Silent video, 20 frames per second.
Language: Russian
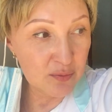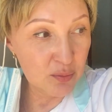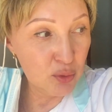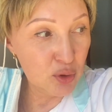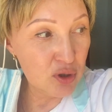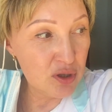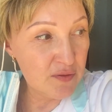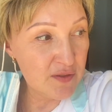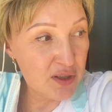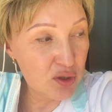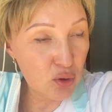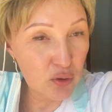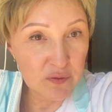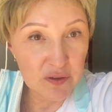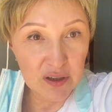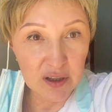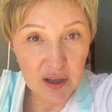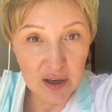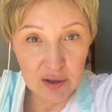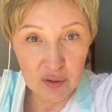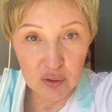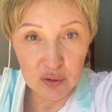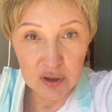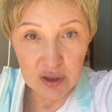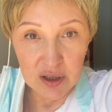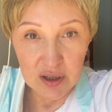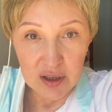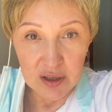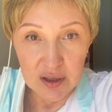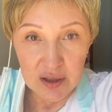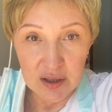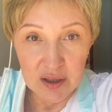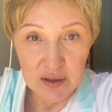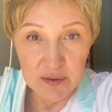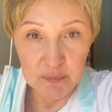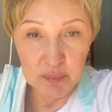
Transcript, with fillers: Мой известковый налет э,